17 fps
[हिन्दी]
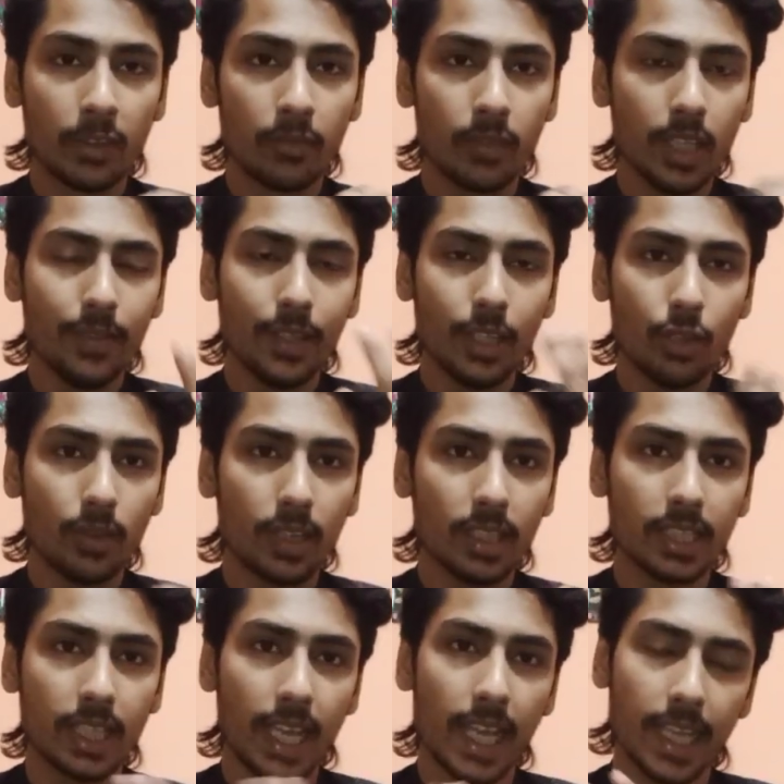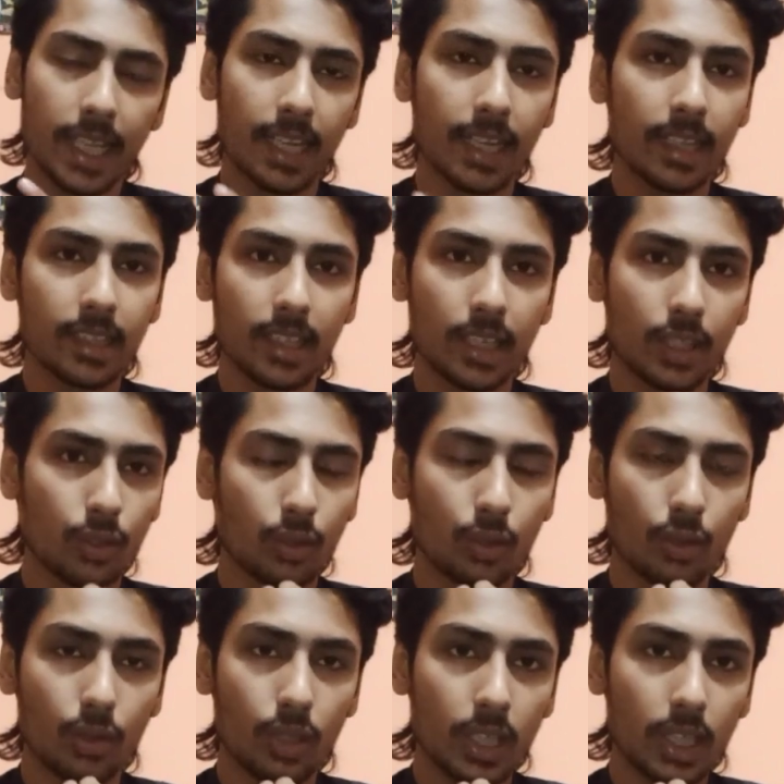वी वी ओवर तो आ खेलन दे इन्हें
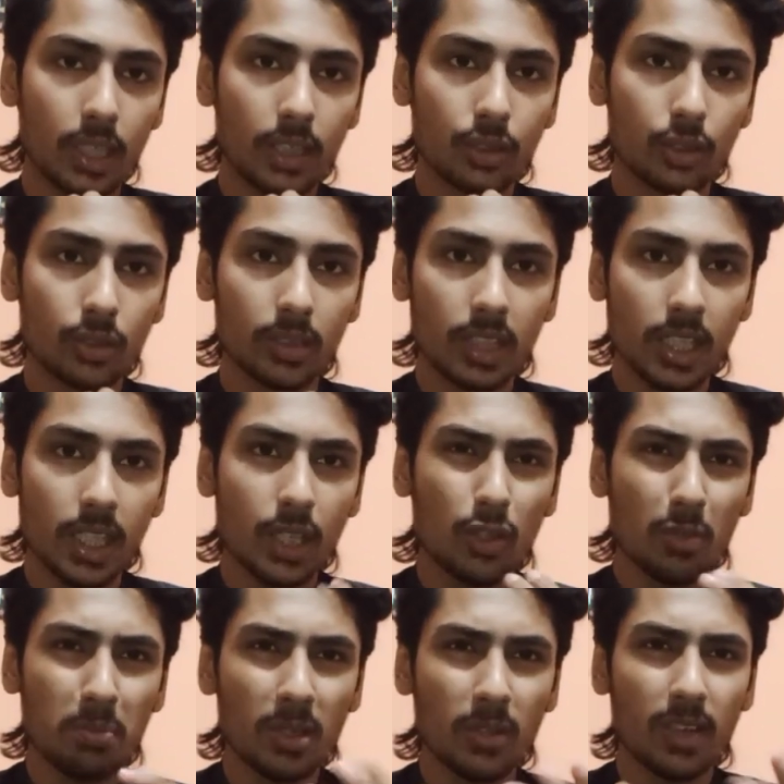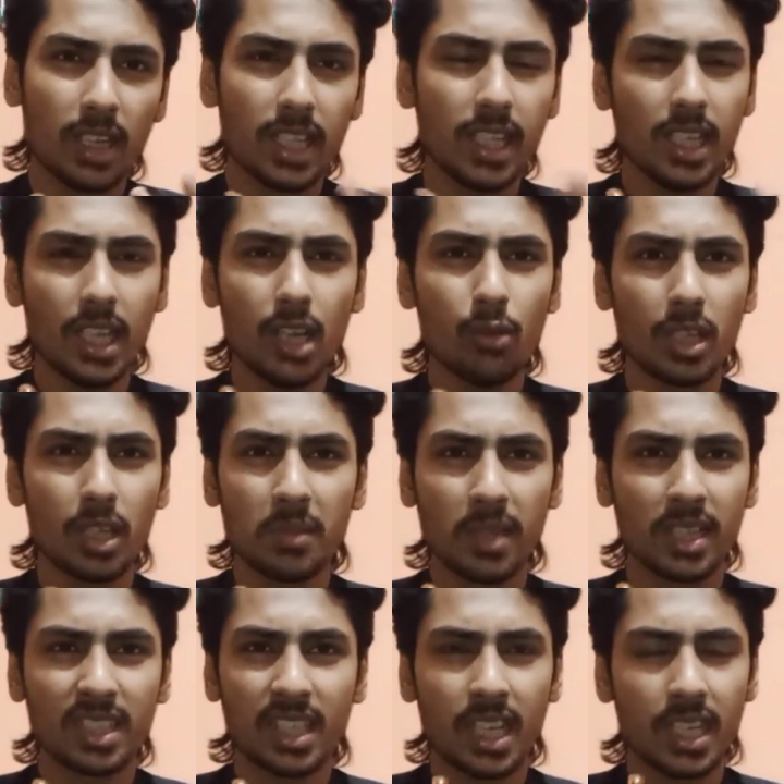दोनों तो ये कोई परवानी ना हुई
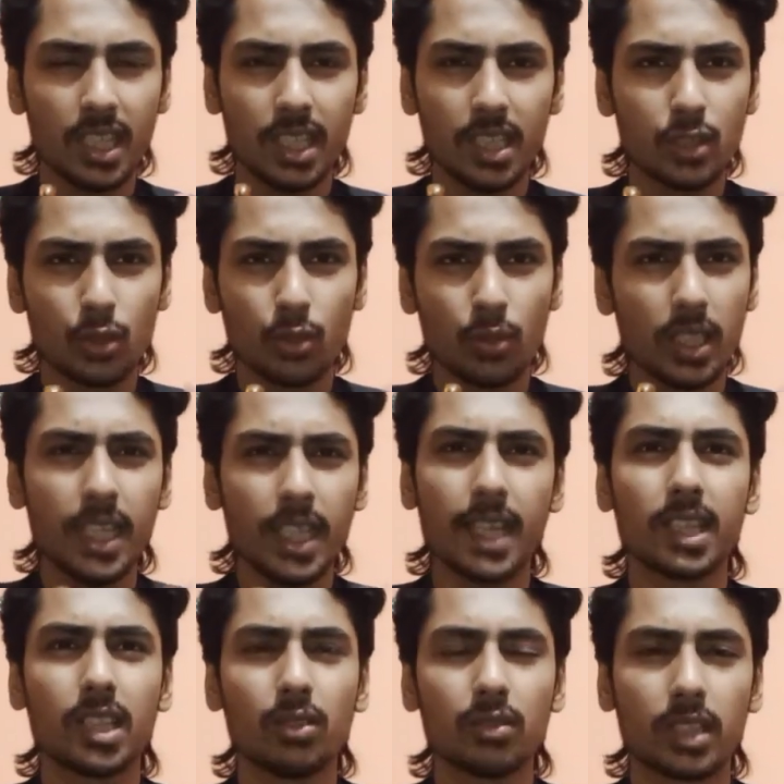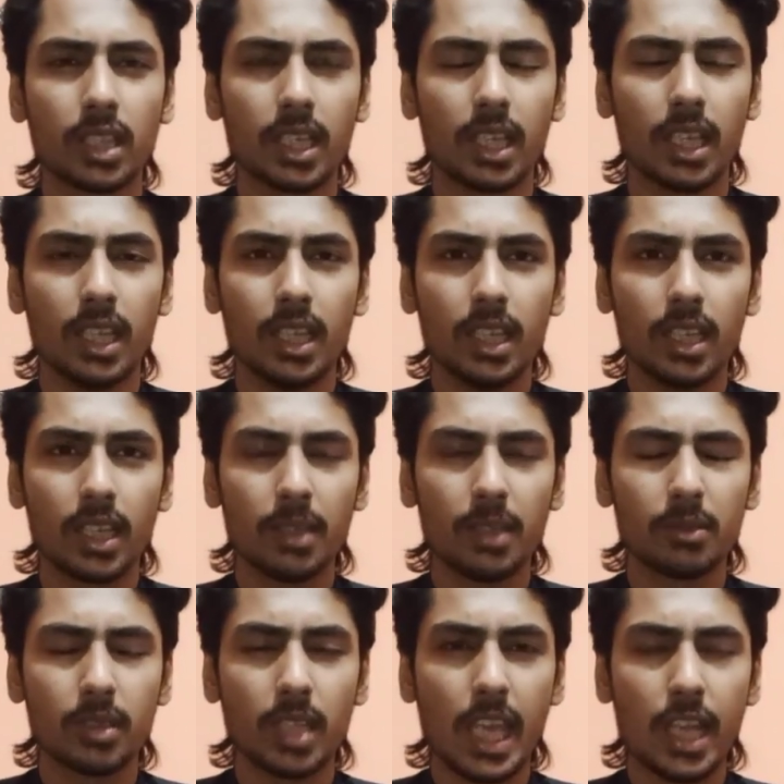मरदान की इसको नहीं कहते होते कि
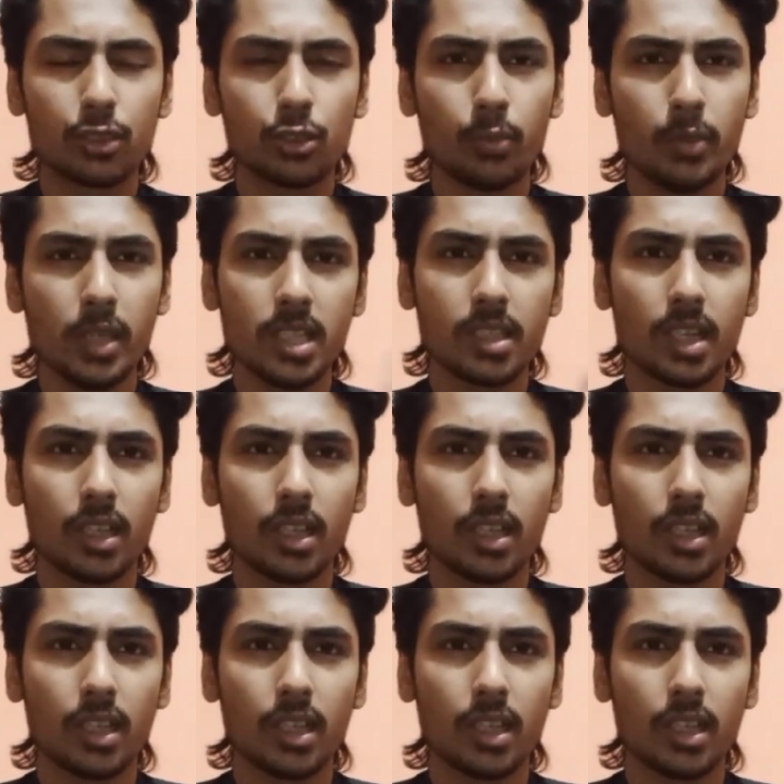120